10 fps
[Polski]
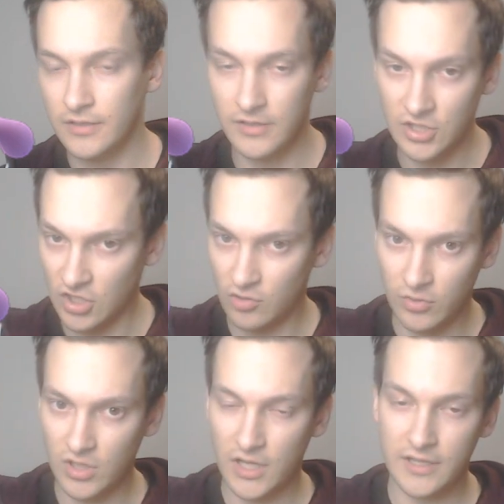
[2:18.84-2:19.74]
i Shadow
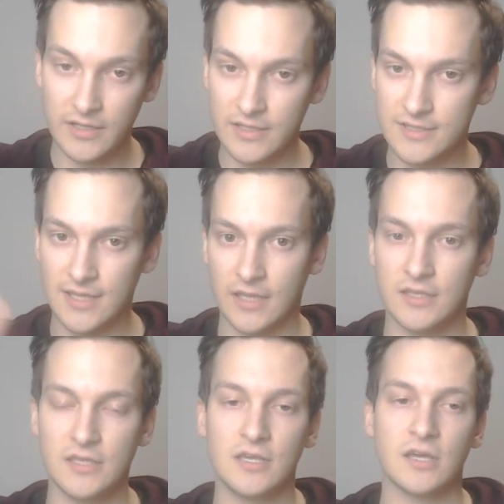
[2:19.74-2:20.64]
Bola, i
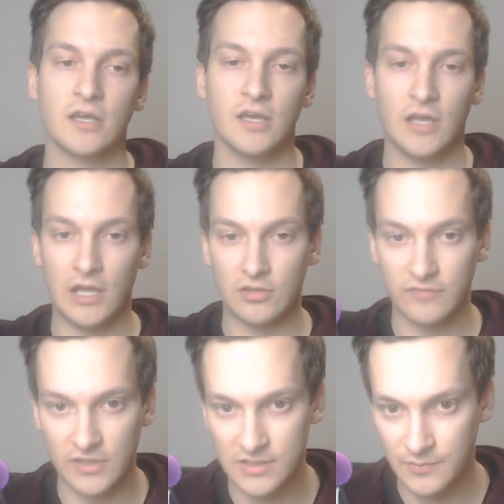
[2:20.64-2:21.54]
Psychic, a to
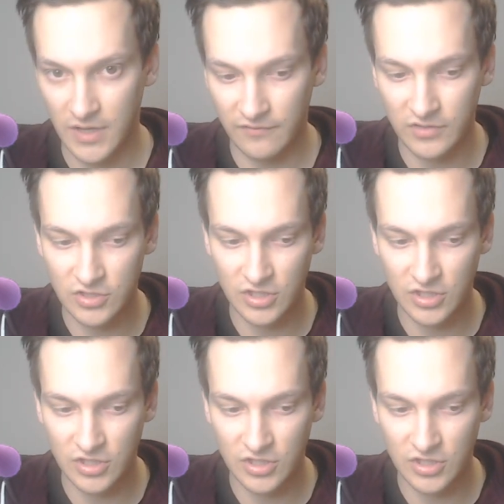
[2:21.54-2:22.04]
wtedy sprawi,